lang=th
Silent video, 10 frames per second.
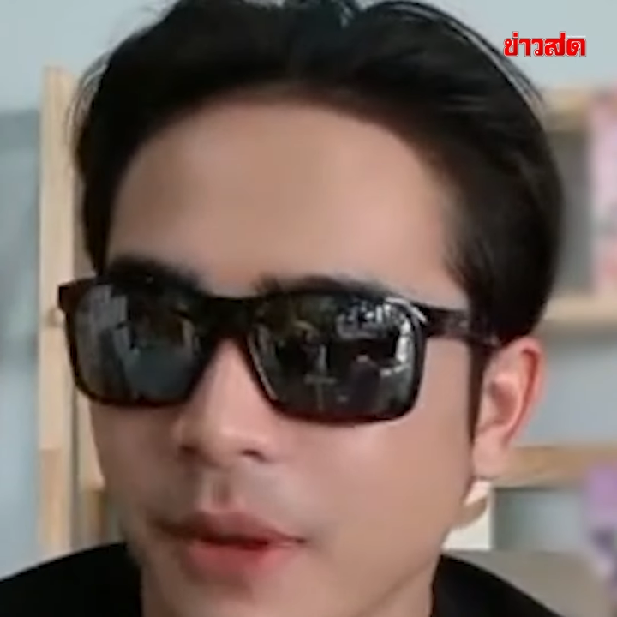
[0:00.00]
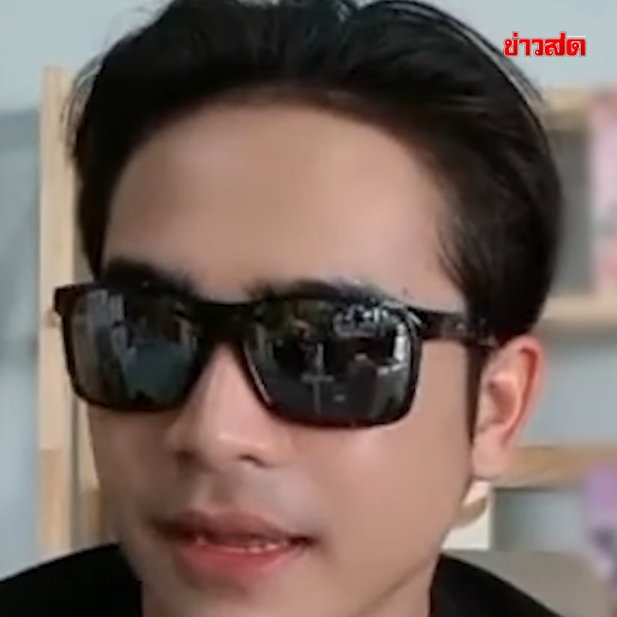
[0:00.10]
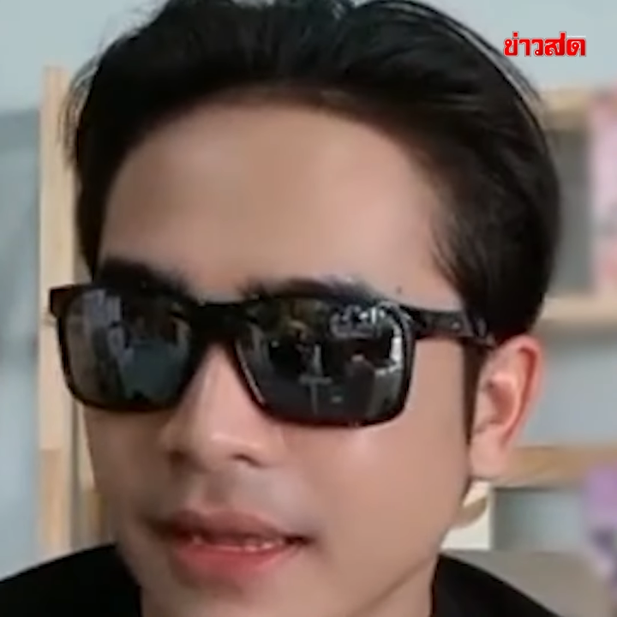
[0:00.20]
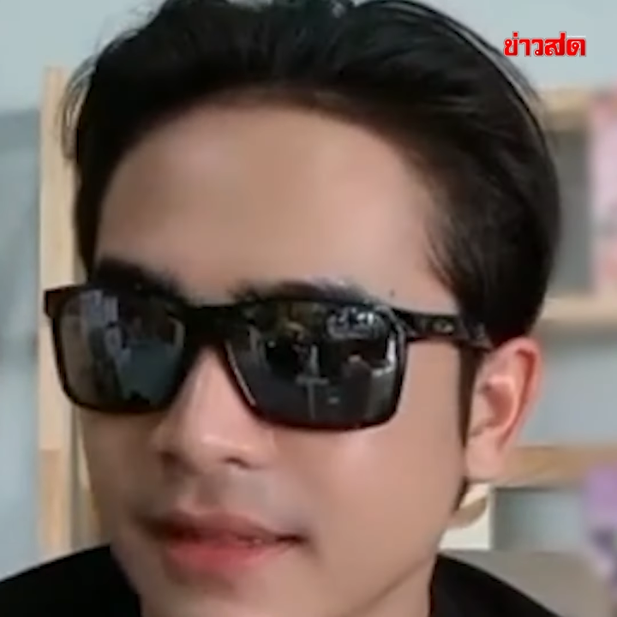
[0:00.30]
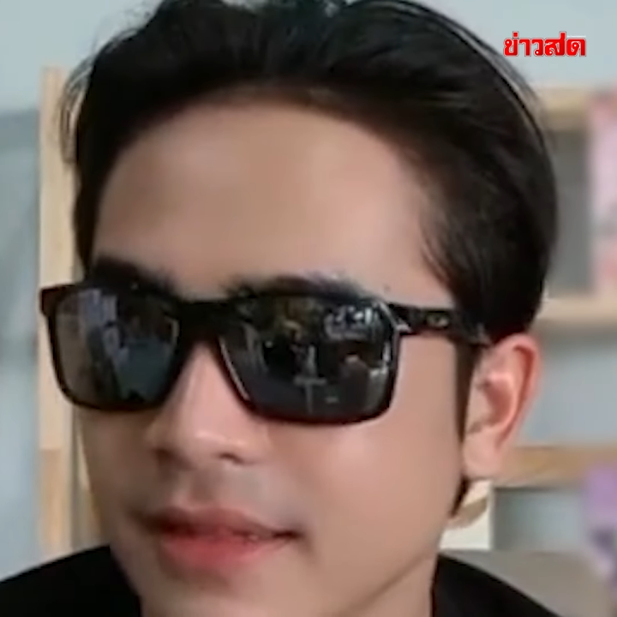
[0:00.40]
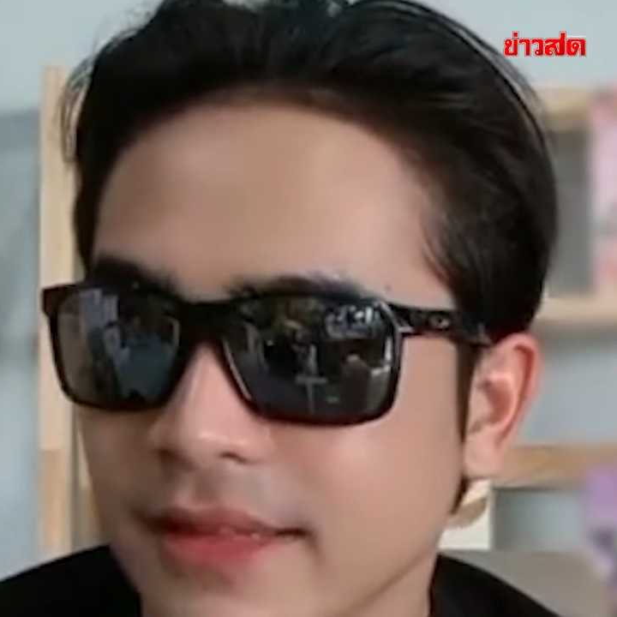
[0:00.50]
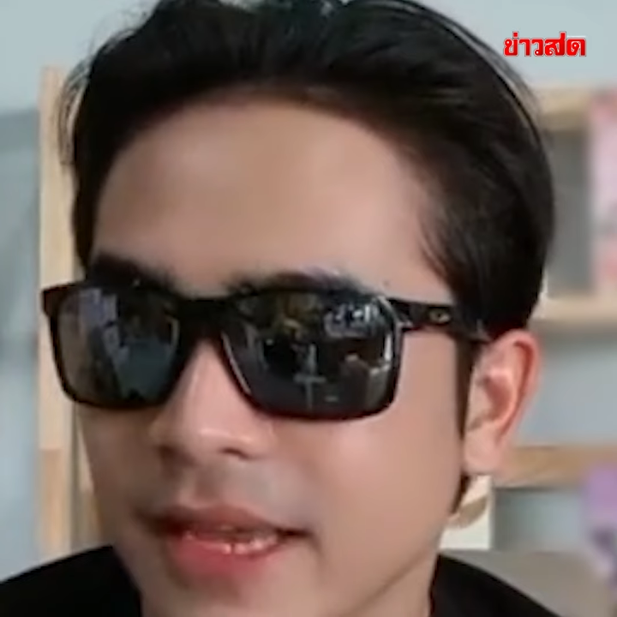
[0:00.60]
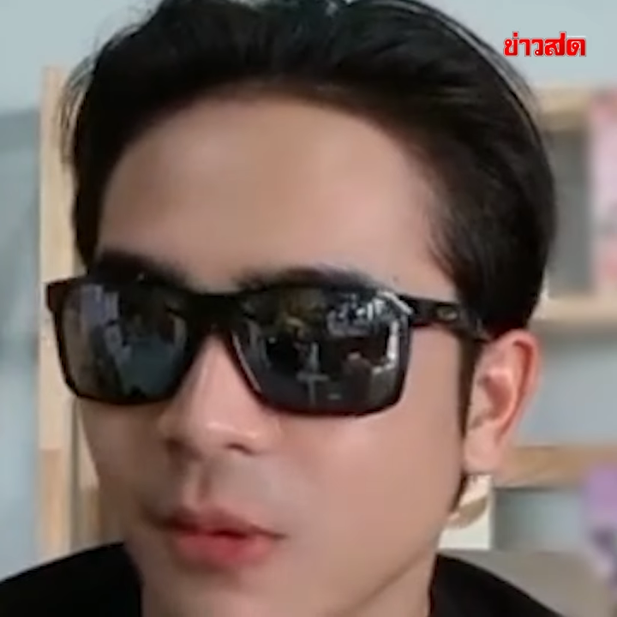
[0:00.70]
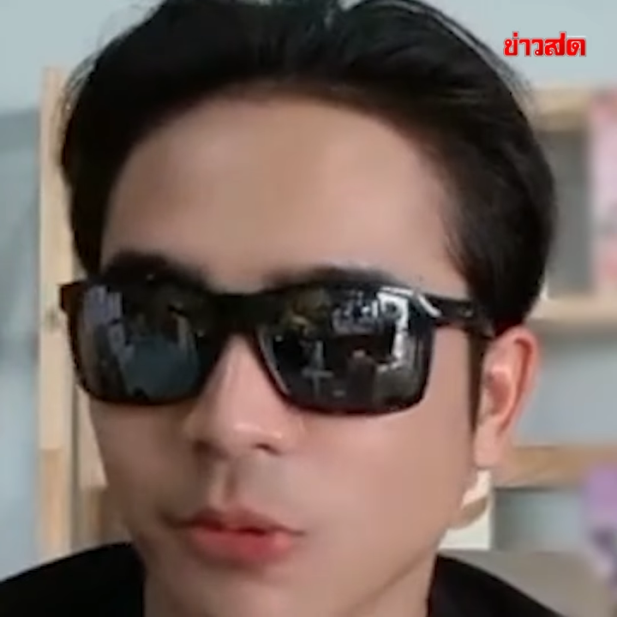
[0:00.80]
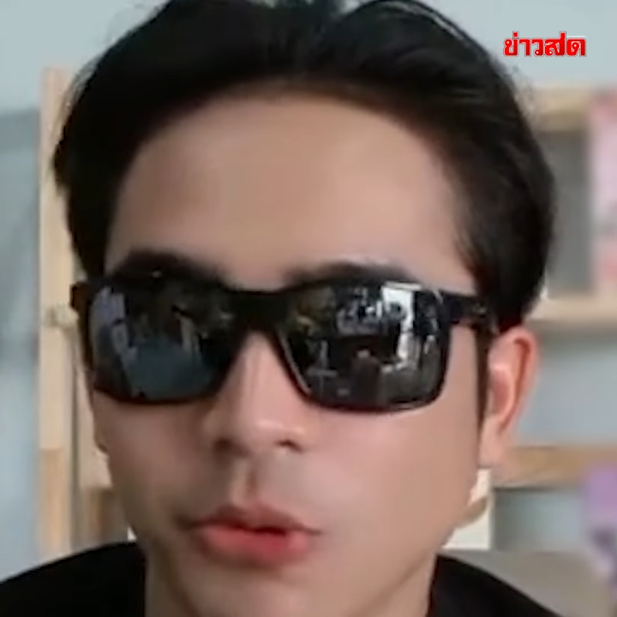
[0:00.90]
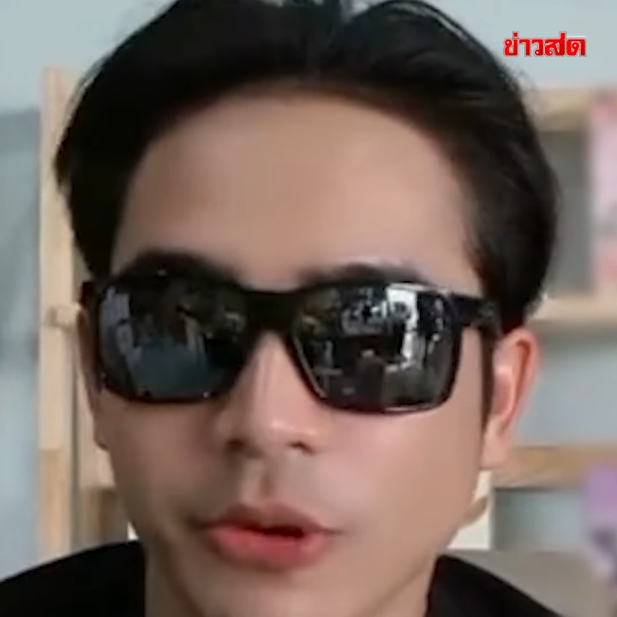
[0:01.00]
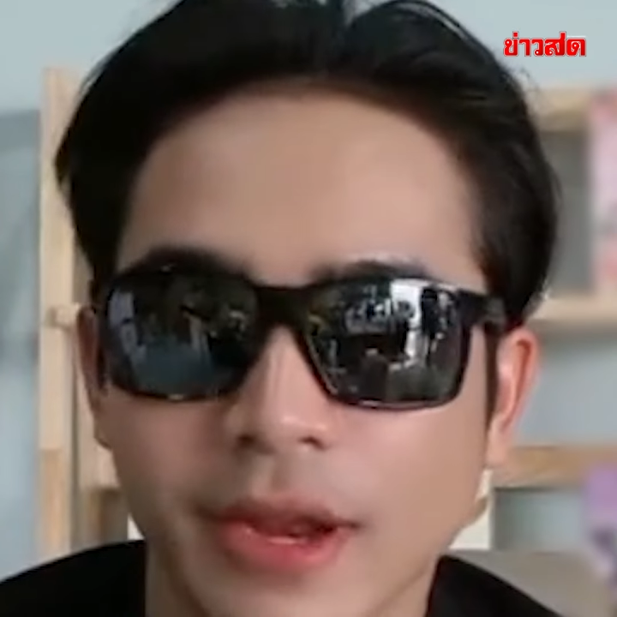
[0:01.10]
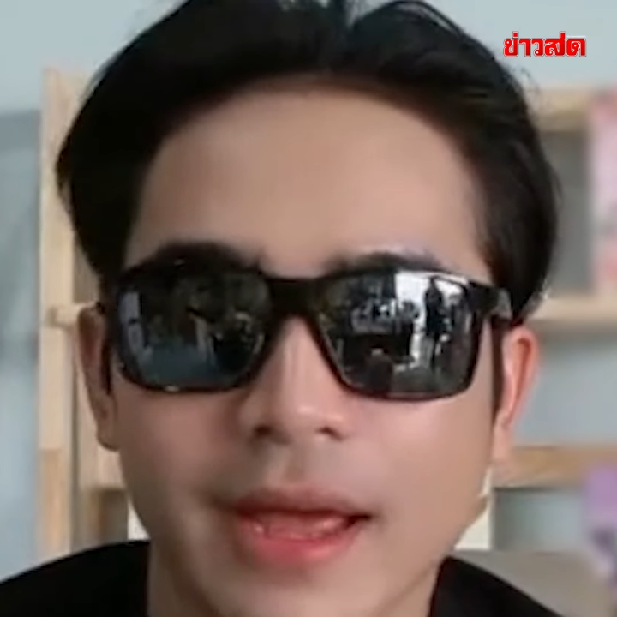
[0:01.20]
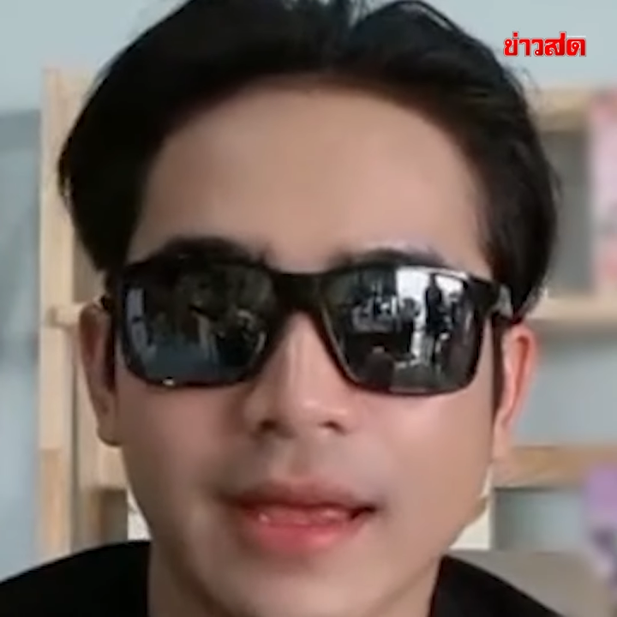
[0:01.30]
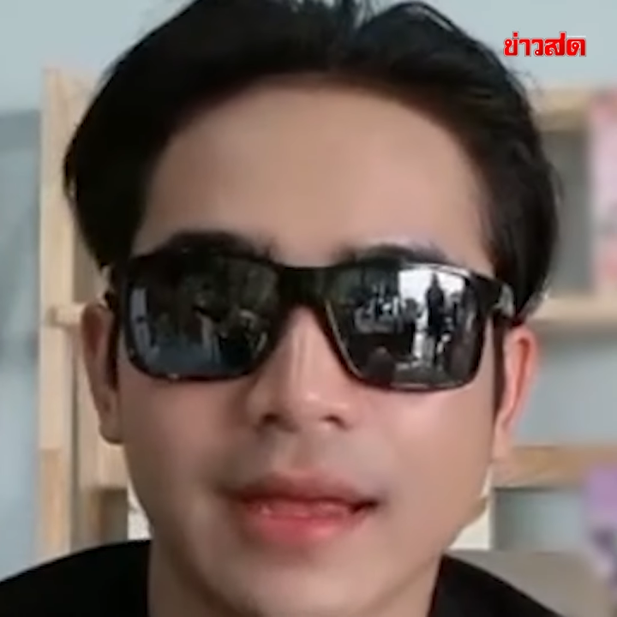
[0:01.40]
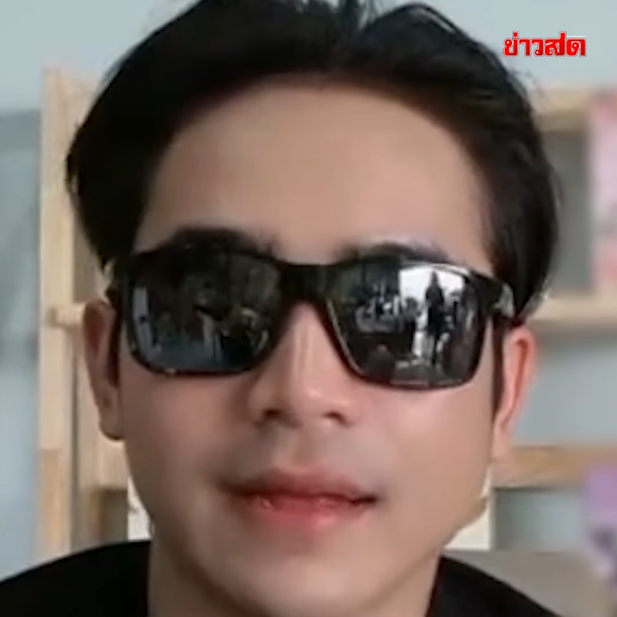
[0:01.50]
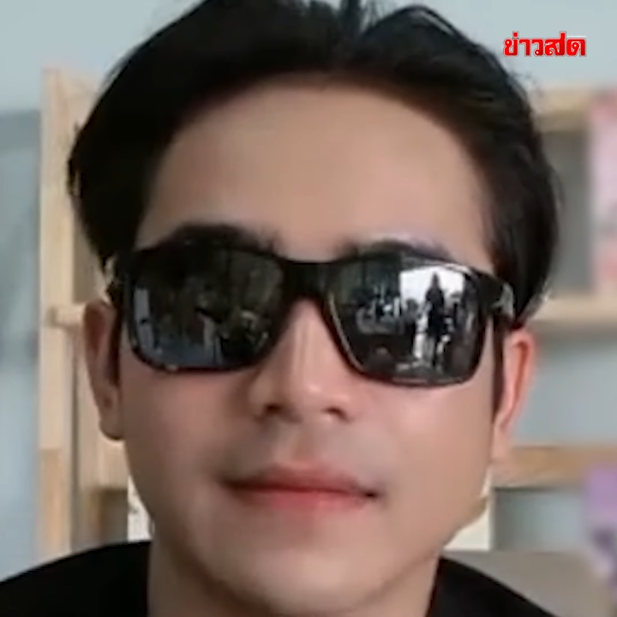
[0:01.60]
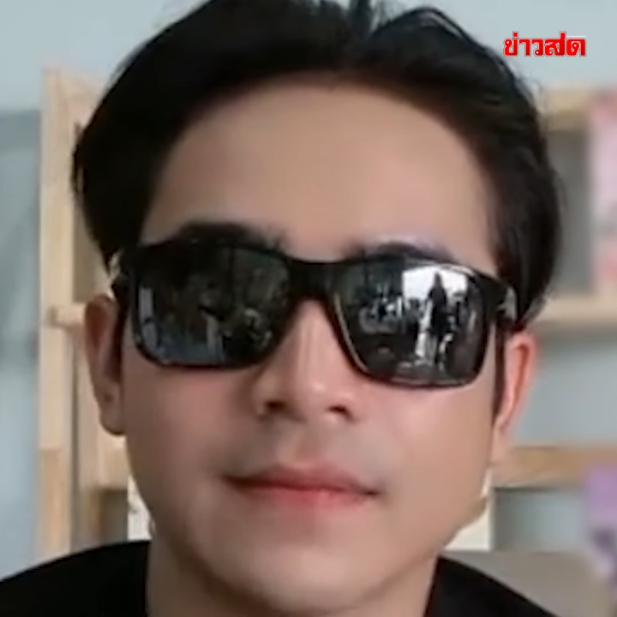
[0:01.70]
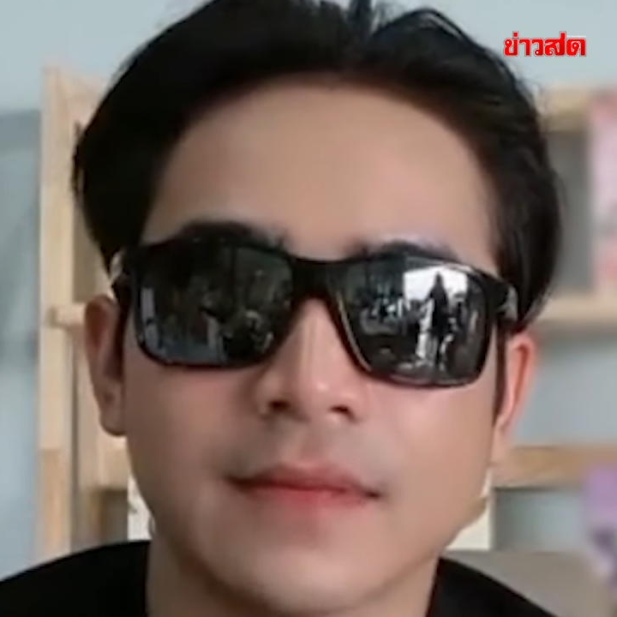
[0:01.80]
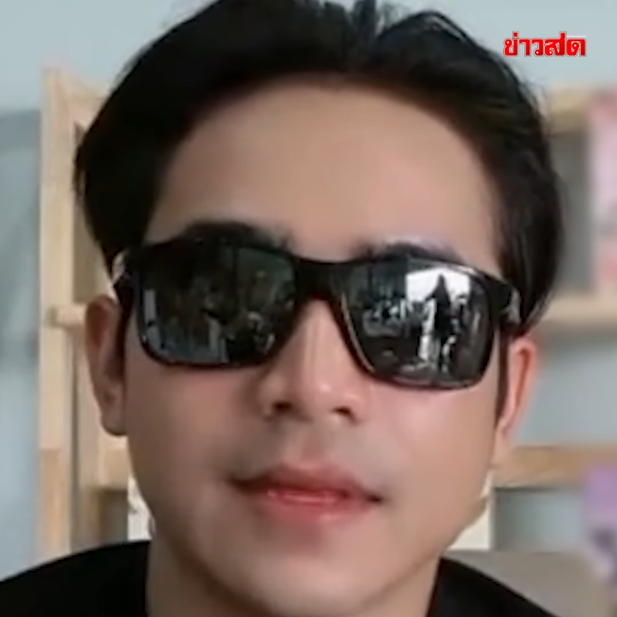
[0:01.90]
มีด้วยวันนี้เจนลงทุนให้